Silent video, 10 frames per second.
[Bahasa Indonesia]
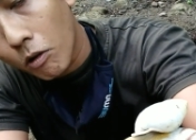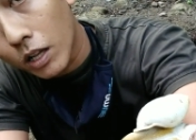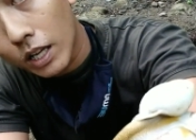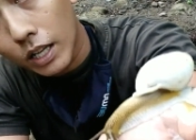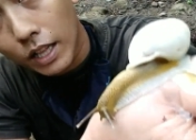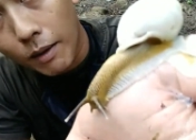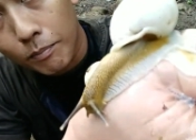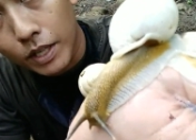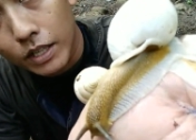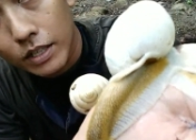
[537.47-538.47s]
berwarna
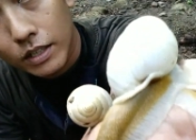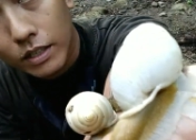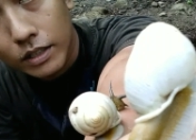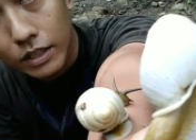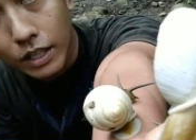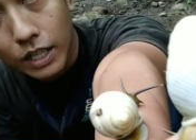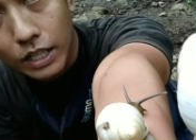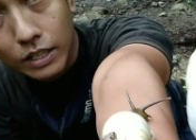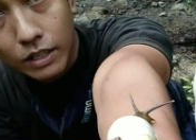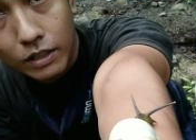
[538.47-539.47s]
gelap ya nah
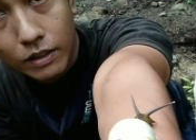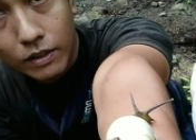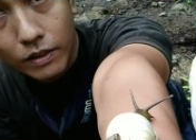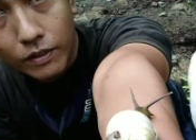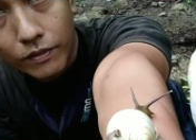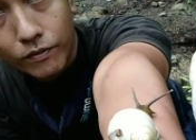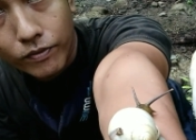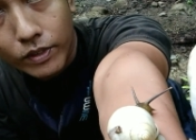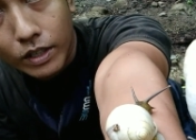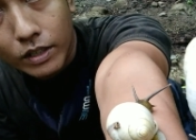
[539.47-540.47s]
lihat
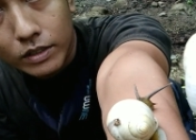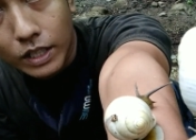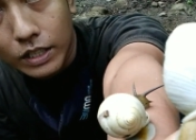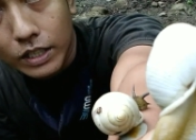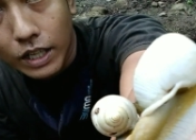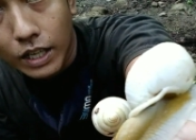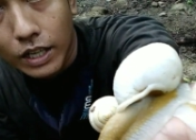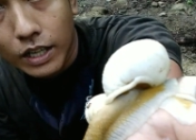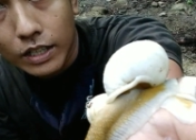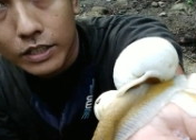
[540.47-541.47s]
jadi
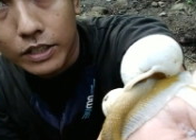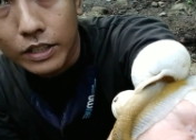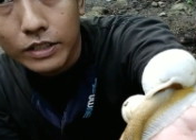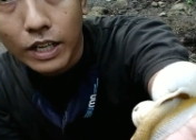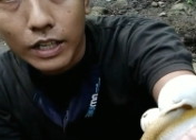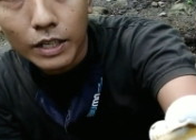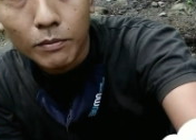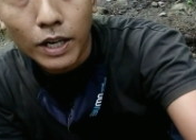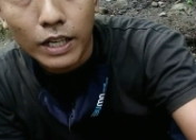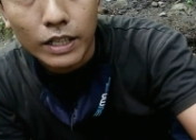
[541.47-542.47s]
uh, di sini saya
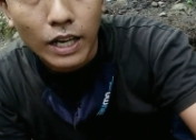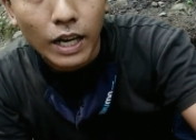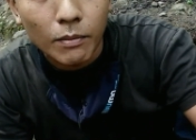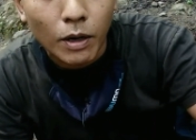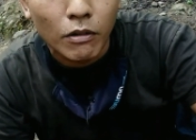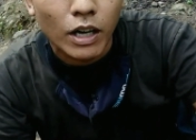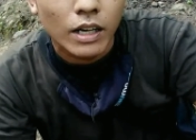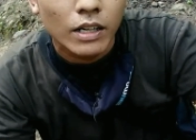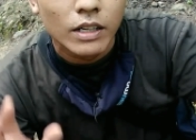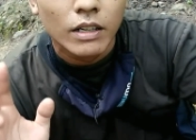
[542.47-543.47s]
ingin mengatakan
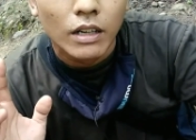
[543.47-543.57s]
bahwa